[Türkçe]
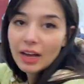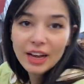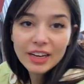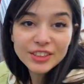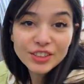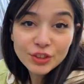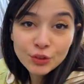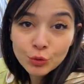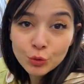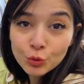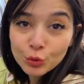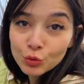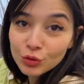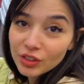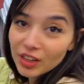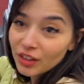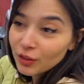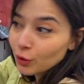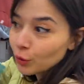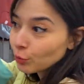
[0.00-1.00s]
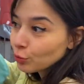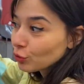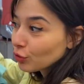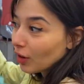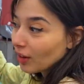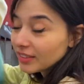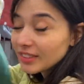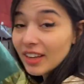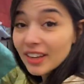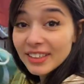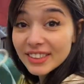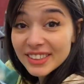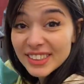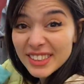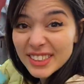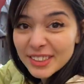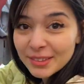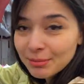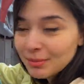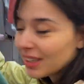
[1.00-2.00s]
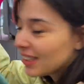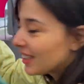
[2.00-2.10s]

Aşırı uygun alıyorum şu an. Tanesi 20